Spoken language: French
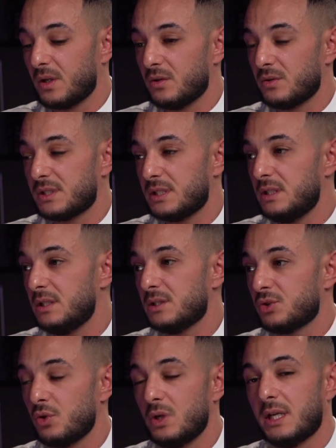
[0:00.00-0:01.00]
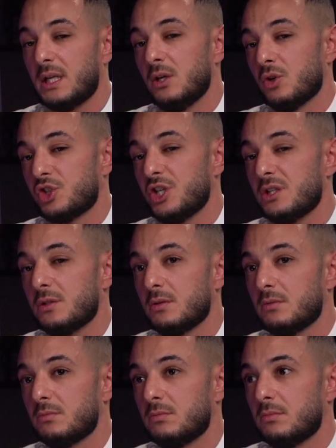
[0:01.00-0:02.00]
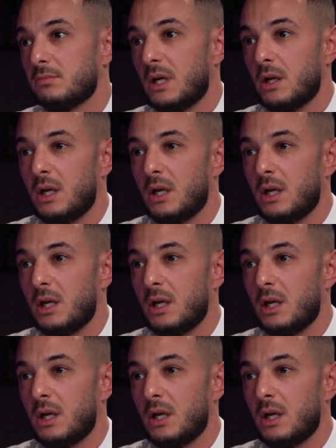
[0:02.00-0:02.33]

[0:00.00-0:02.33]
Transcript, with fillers: ce, qui, ce que les clients cherchent bah,